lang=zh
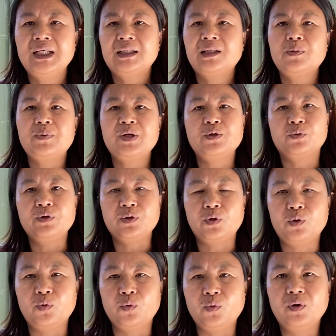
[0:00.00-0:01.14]
特别容易
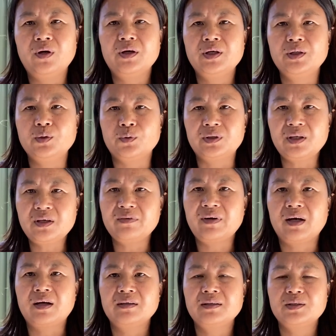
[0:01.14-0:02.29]
活，有个地
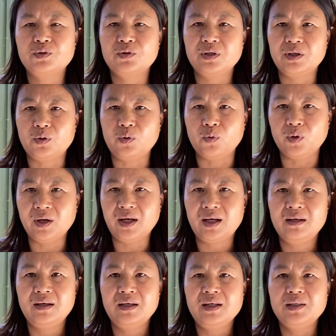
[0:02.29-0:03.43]
方就可以活了，
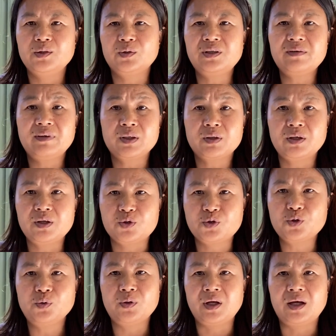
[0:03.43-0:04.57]
有个地方就可以
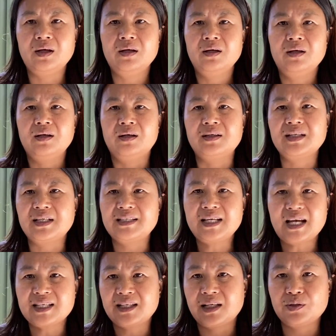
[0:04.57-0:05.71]
种了，而且
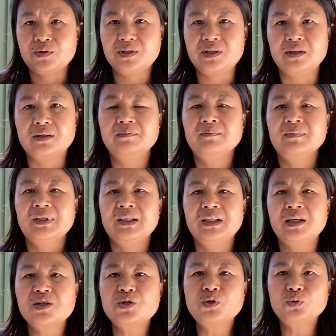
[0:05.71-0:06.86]
架起来就行。你要
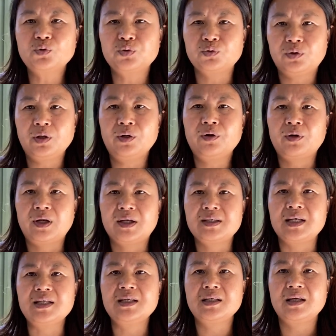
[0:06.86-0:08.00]
是种土豆儿哈，
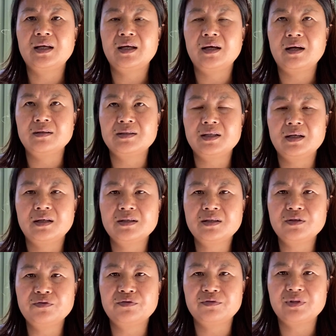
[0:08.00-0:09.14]
前几年好像
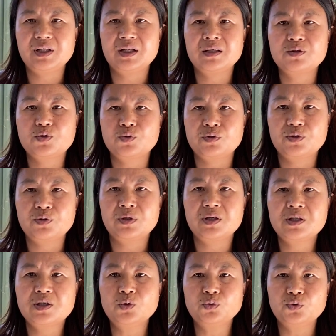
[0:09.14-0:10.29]
政府上组织说
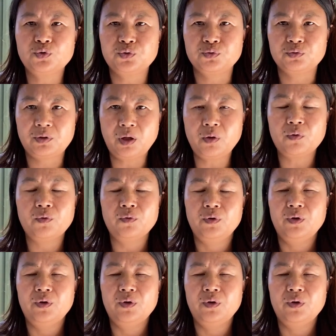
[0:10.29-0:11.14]
种土豆儿。